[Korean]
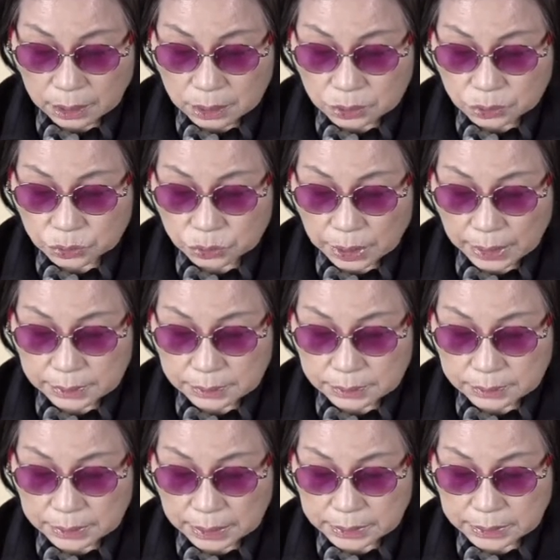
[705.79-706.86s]

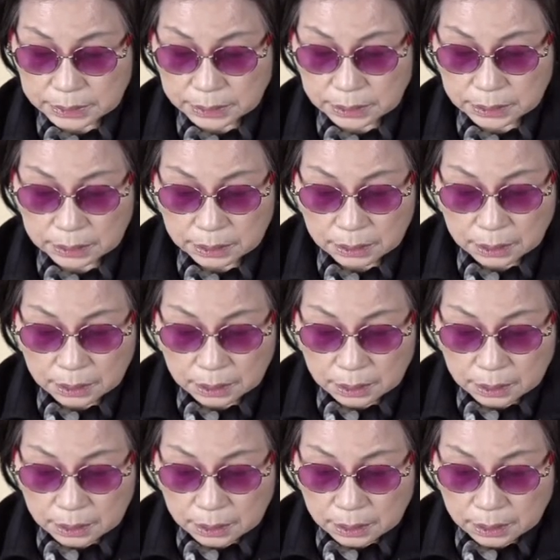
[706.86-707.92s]
순간 자신이
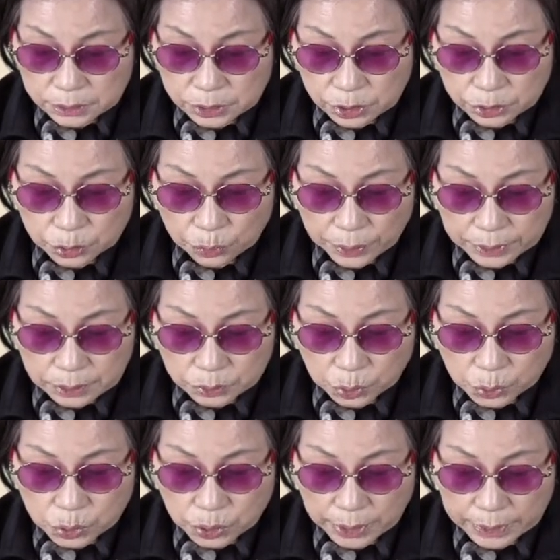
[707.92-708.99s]
절규 외에는
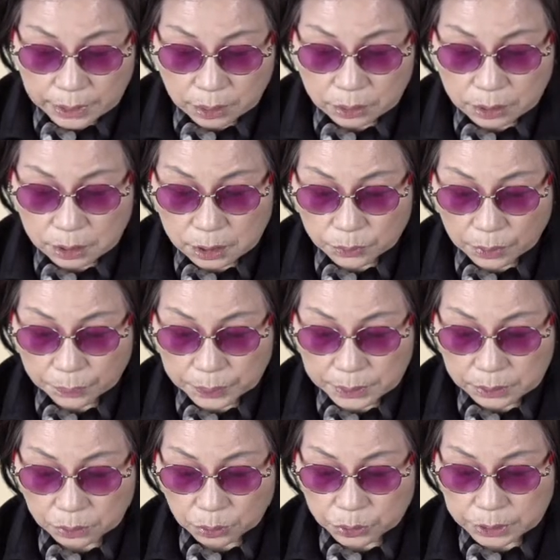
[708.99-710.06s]
도중 안에 흔들림에
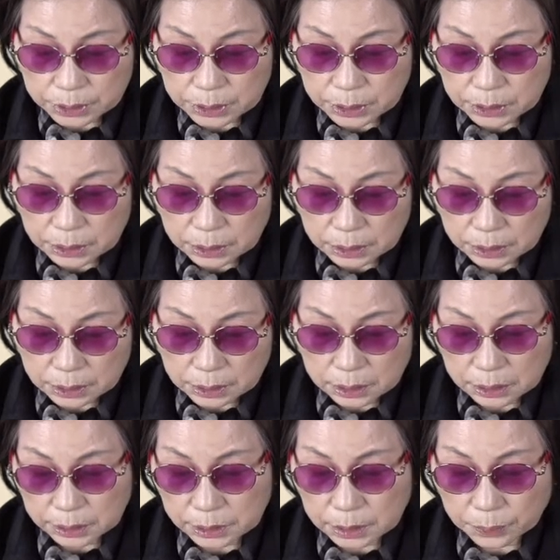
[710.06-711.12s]
피는 꽃이 어,
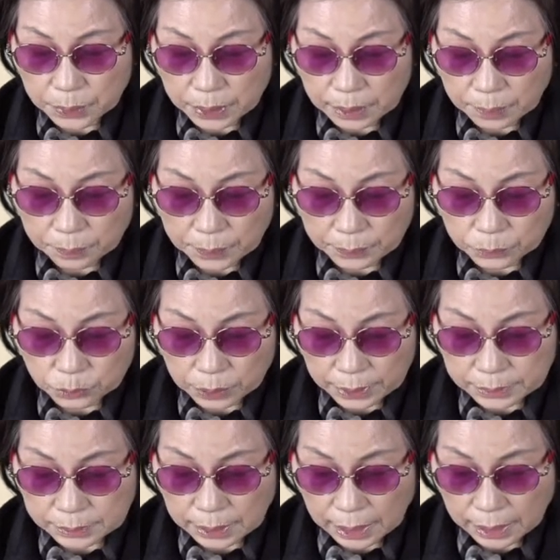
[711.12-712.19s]
입에
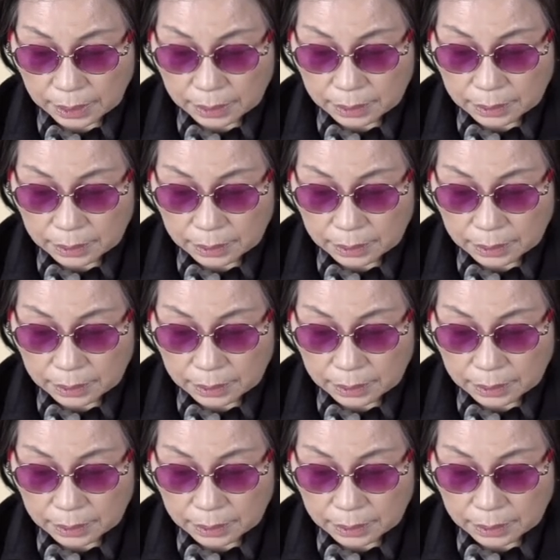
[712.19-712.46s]
맴돌았다.